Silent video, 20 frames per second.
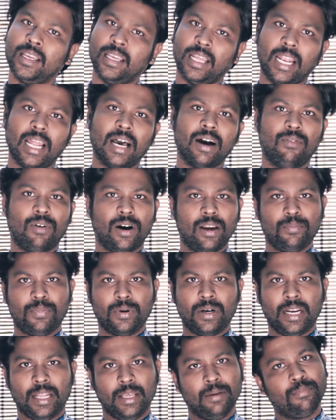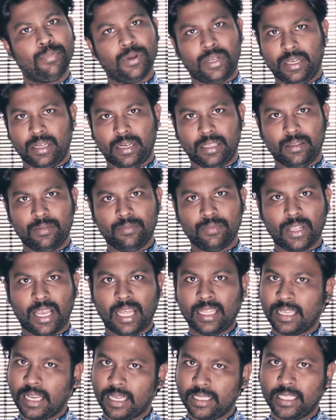எல்லா வாய்ப்புகளையும் பெறுகிறது
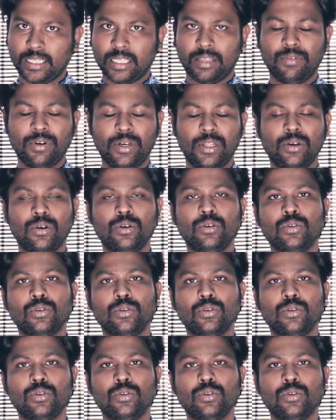அதுக்காக தான் இந்த வீடியோ